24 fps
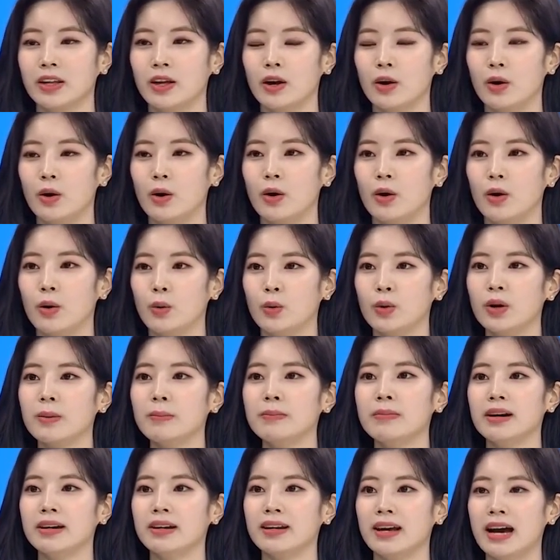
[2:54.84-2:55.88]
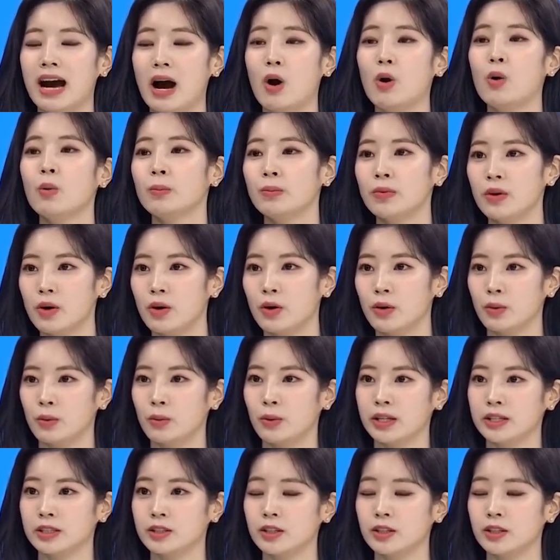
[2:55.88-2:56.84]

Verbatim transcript: 네, 어, 오랜만에 아홉 명 네.